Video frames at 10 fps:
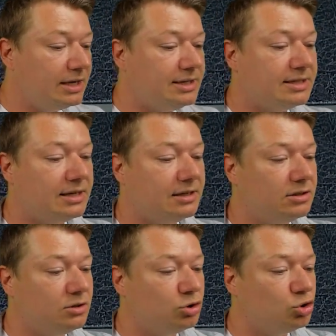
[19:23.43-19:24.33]
Dieser
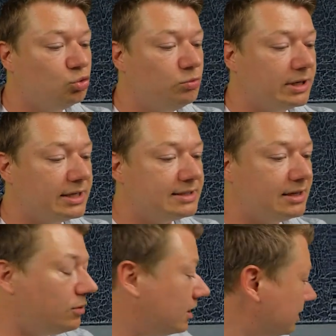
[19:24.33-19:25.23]
äh, Schuber, dass
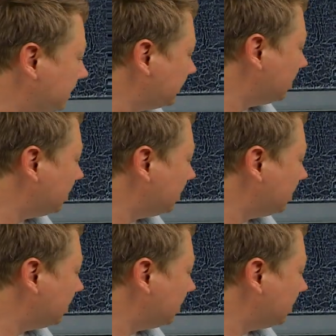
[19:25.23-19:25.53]
der ordentlich